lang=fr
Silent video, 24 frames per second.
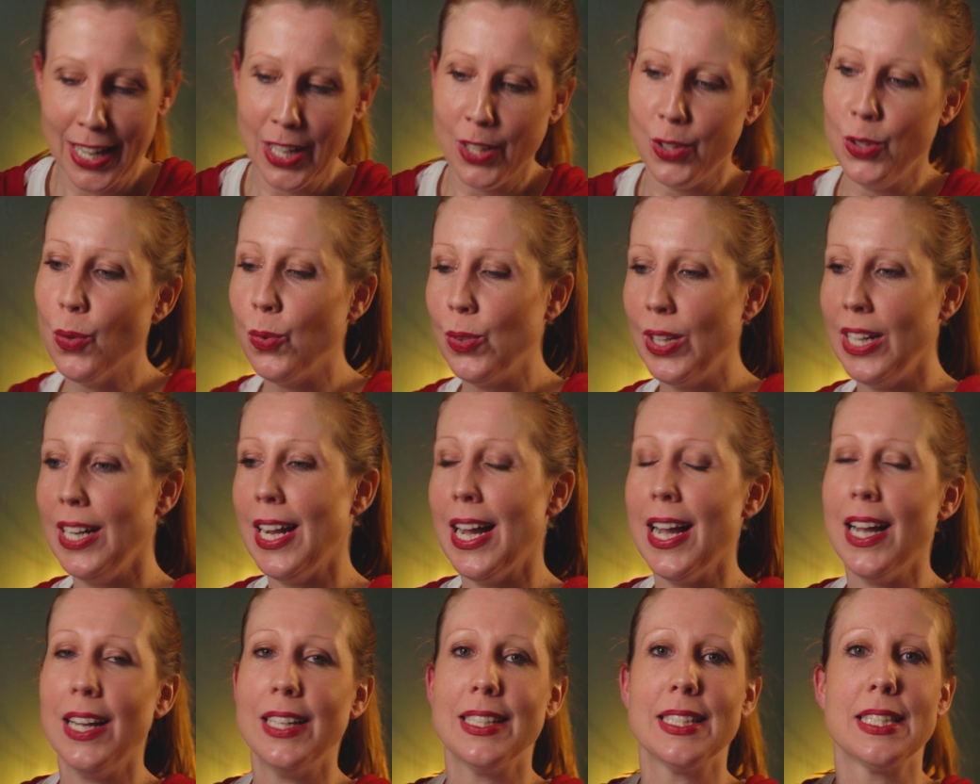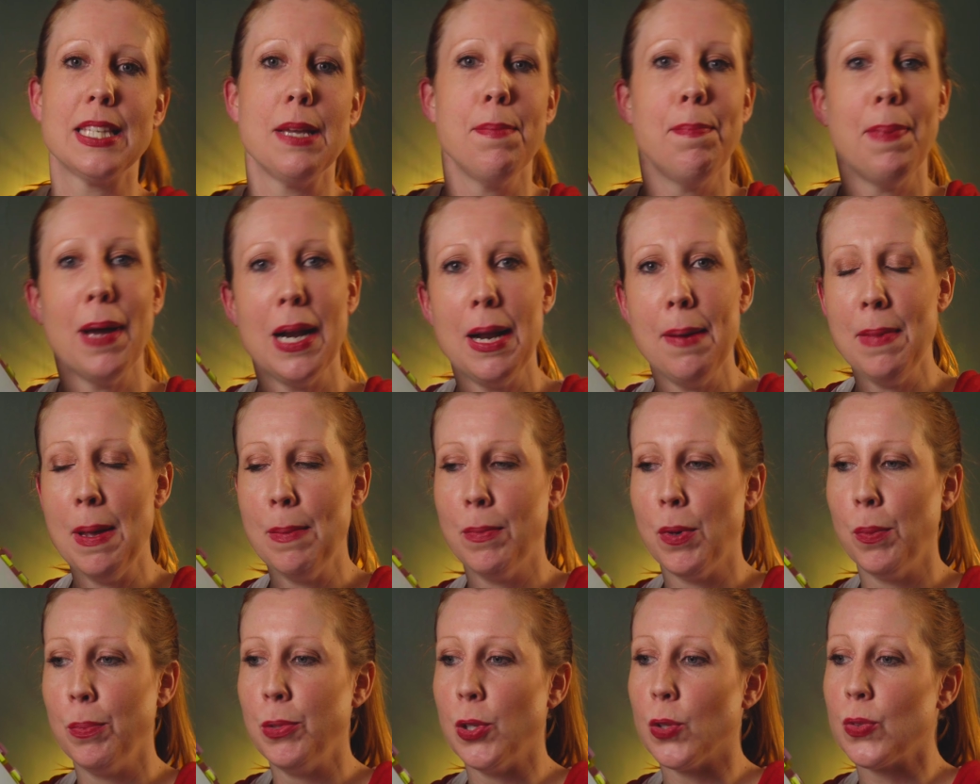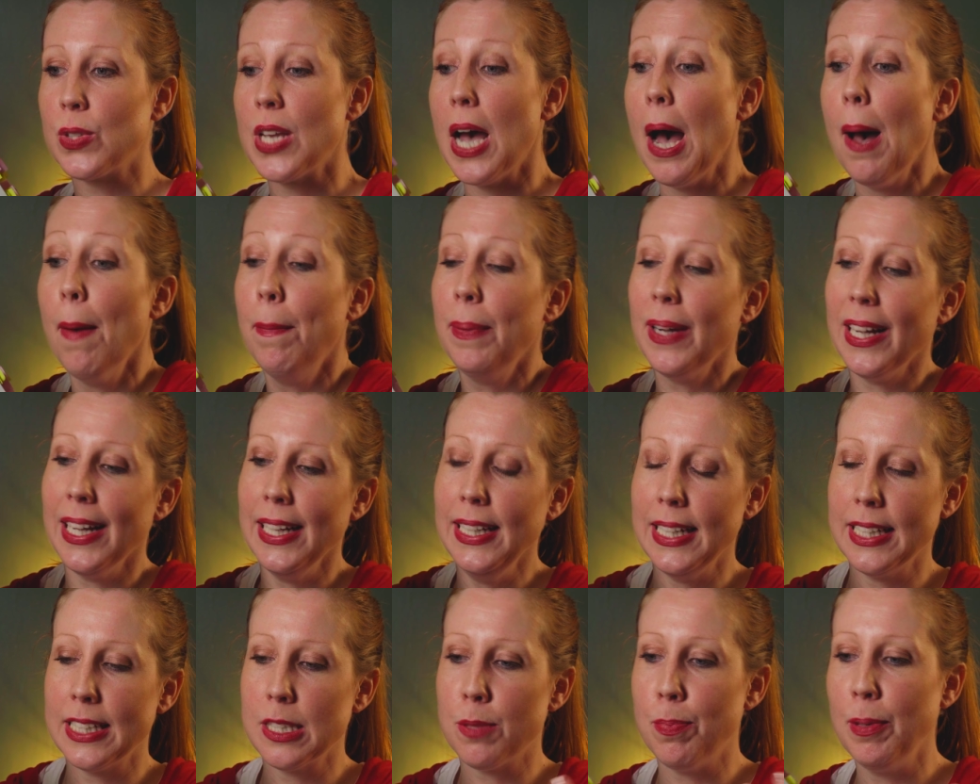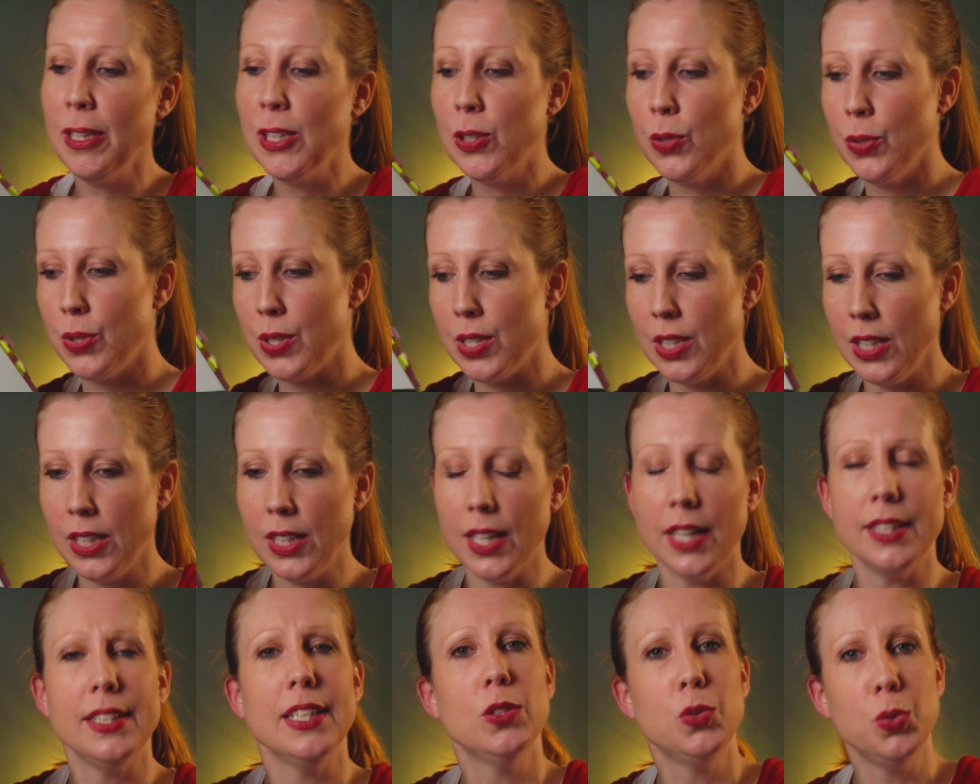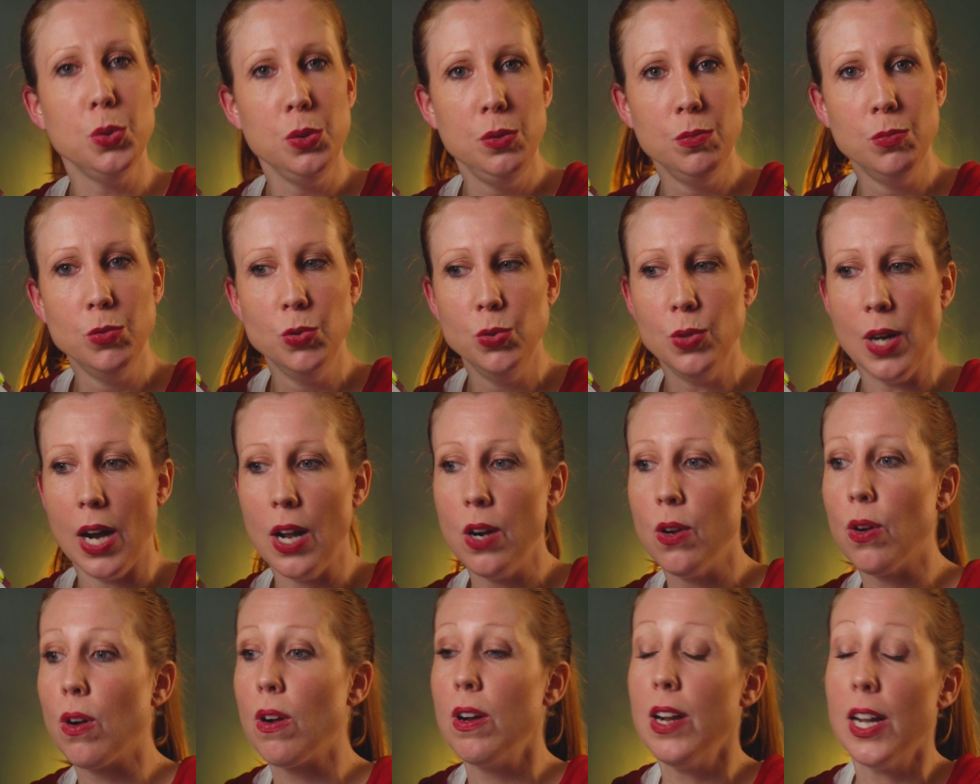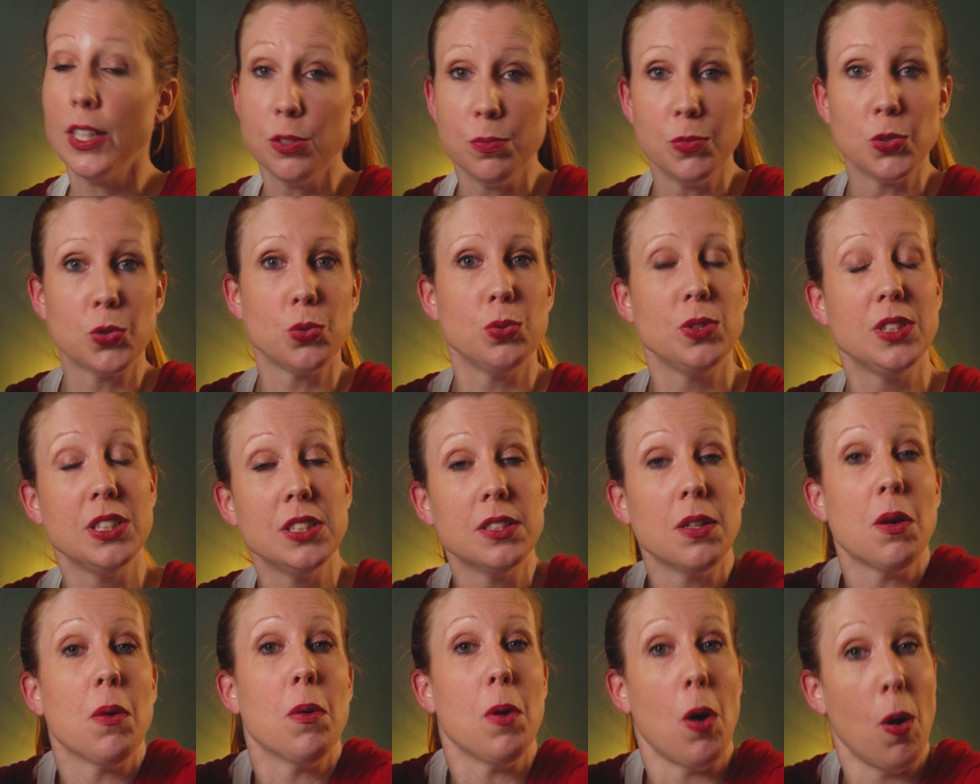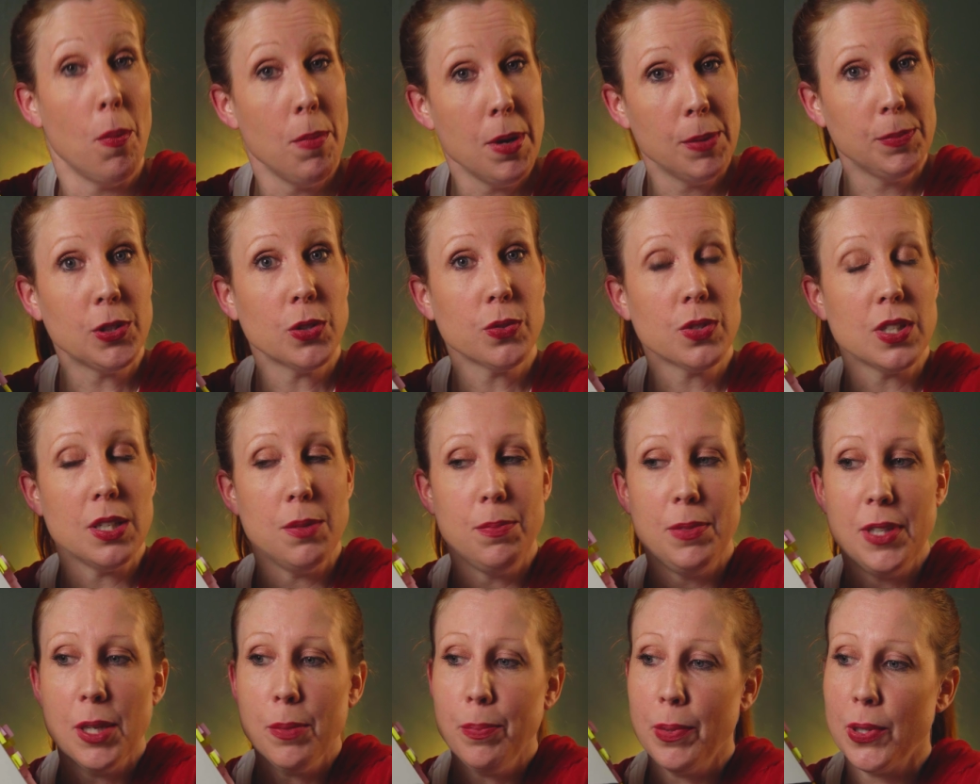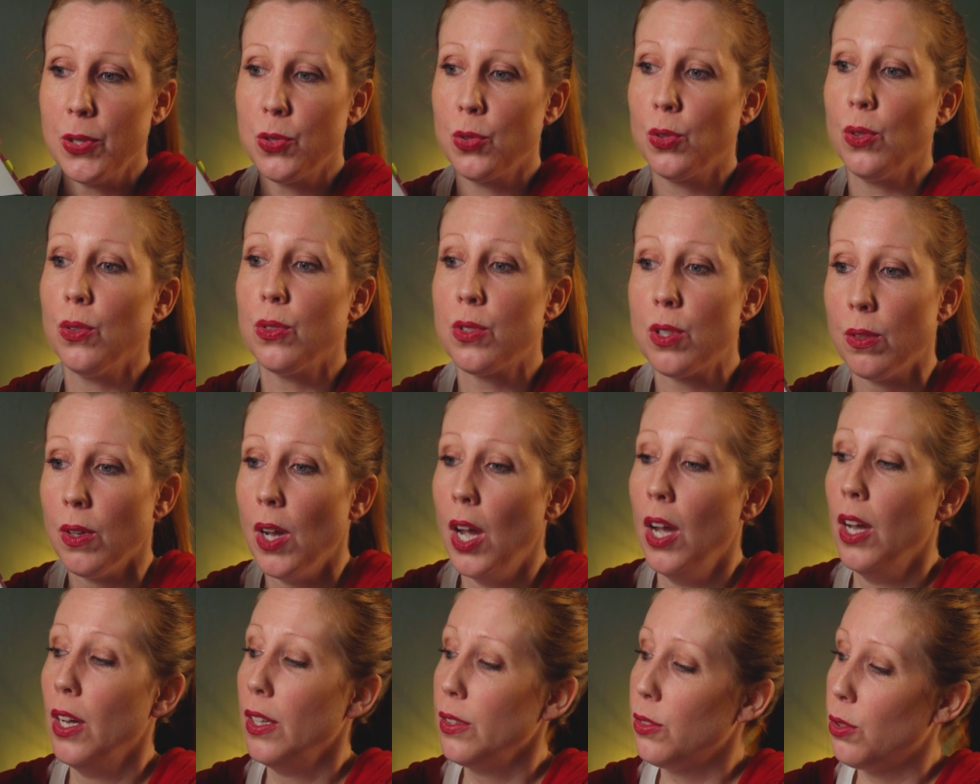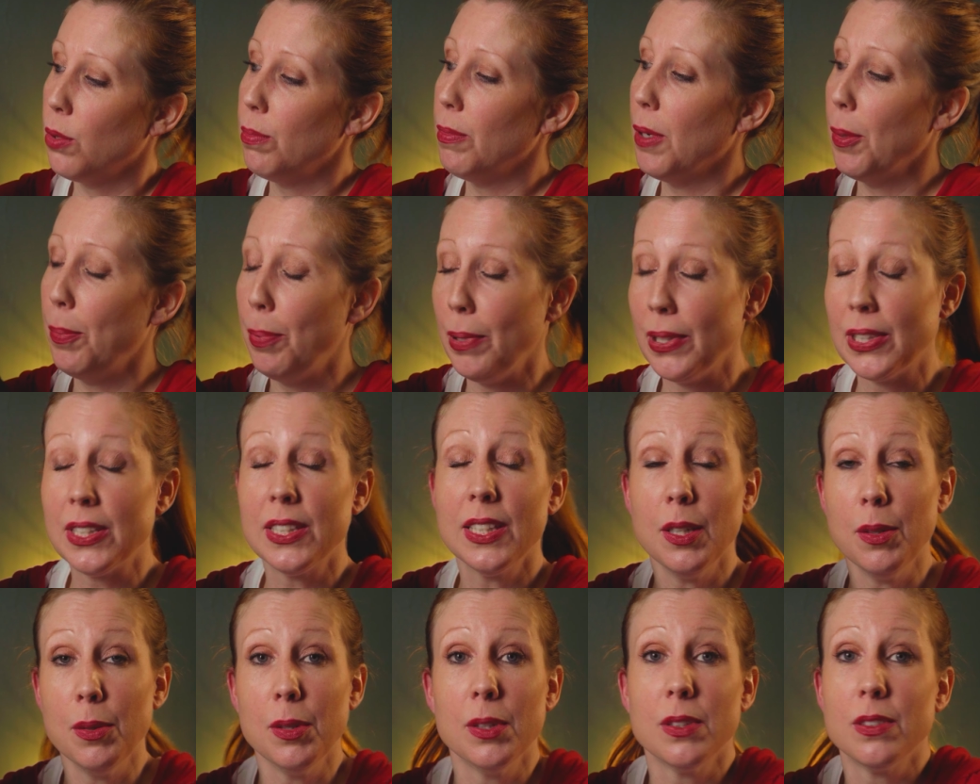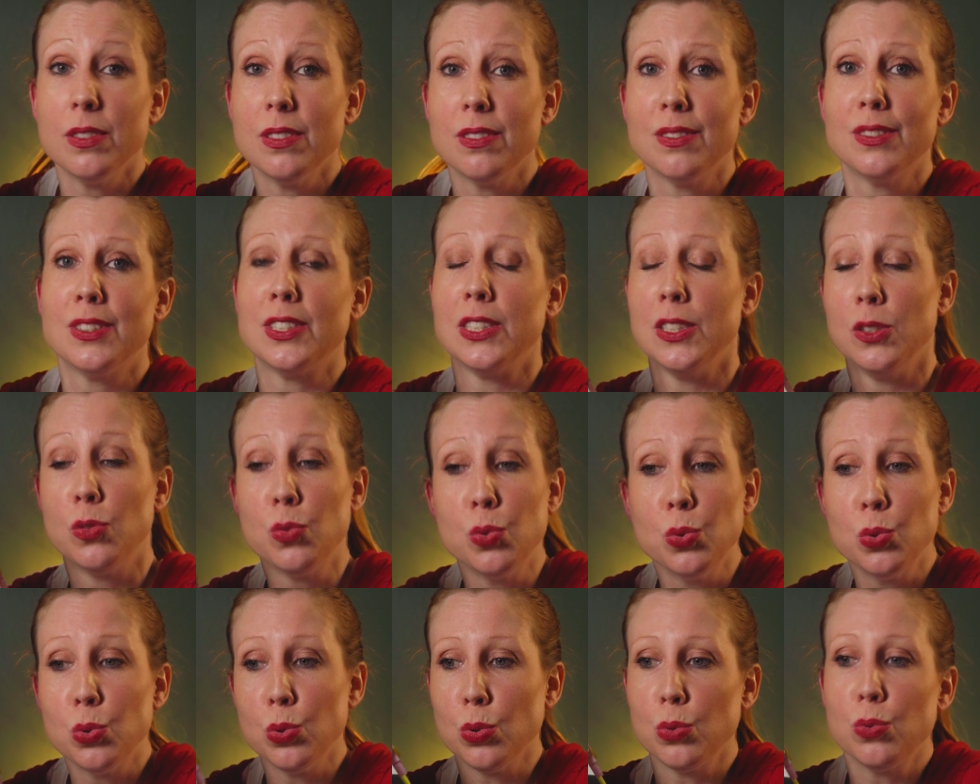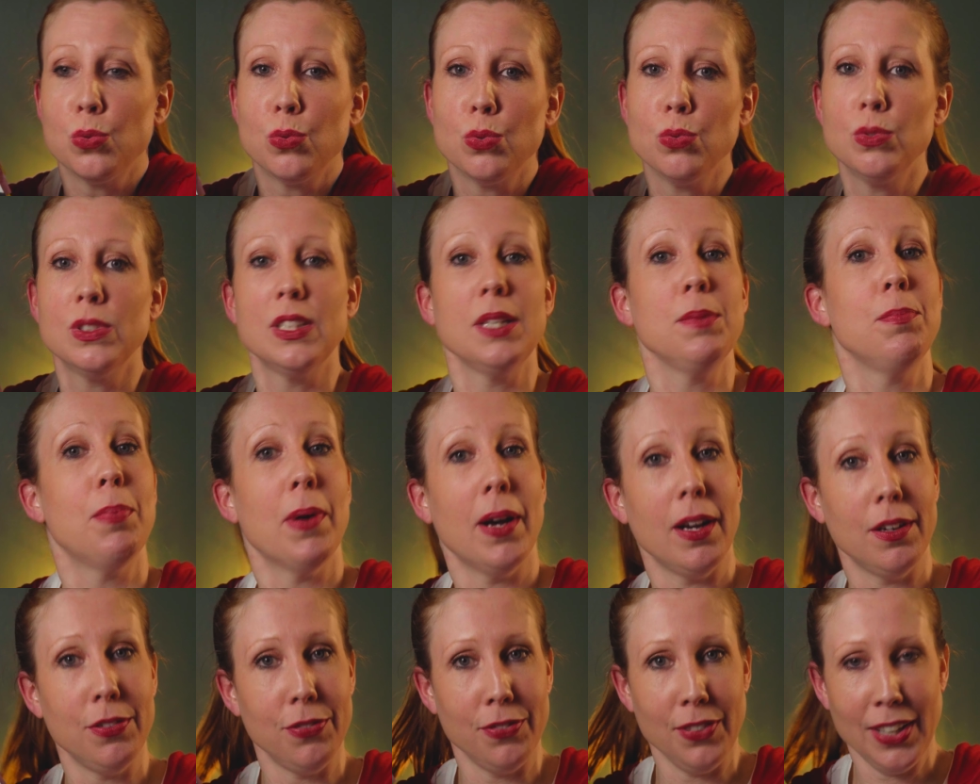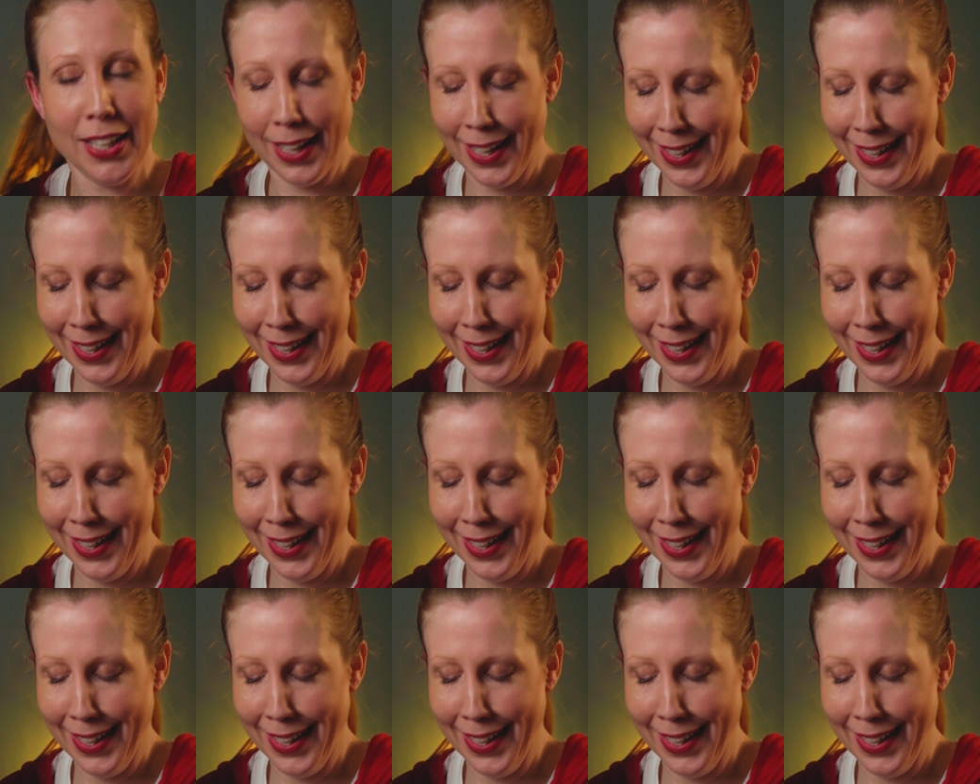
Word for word: Donc là, c'est pas la même ambiance. Après, il explique aussi qu'il y a des coups de mou. Alors là, je me suis dit, en même temps, c'est bien parce que Thomas Pesquet, euh, c'est toujours tout est parfait.